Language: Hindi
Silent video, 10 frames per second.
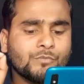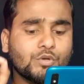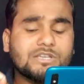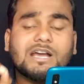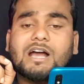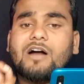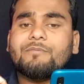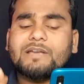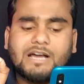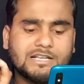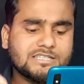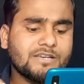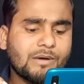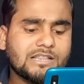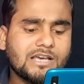तो ये काफ़ी
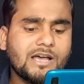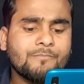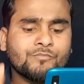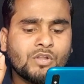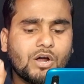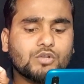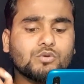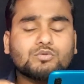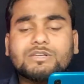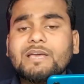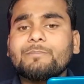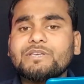अच्छी बात है और दोस्तों ये